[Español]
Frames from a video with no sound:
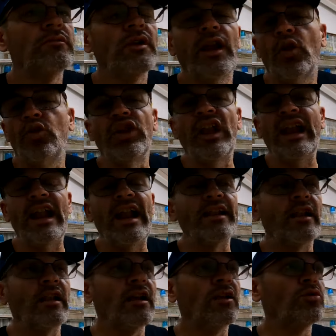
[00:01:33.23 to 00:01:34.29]
que no tienen
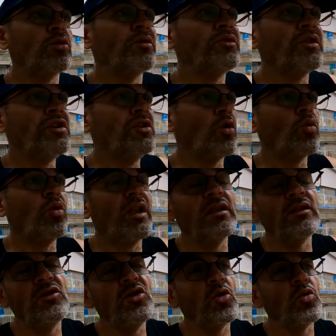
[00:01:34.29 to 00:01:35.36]
anilla. Entonces yo,
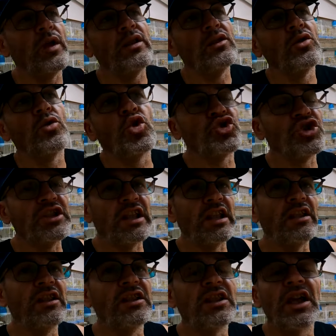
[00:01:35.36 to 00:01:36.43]
yo cuento unos
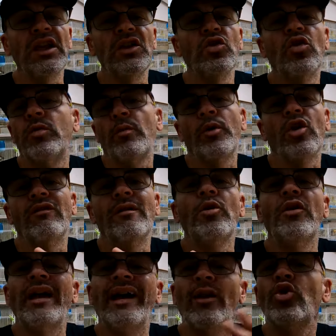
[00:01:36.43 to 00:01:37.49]
72, pero bueno,
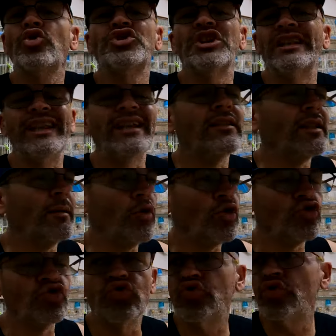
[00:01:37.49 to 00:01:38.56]
vamos a dejarlo en 70
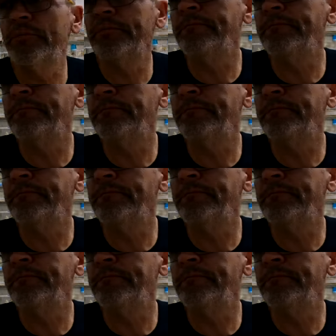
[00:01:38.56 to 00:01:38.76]
bosus.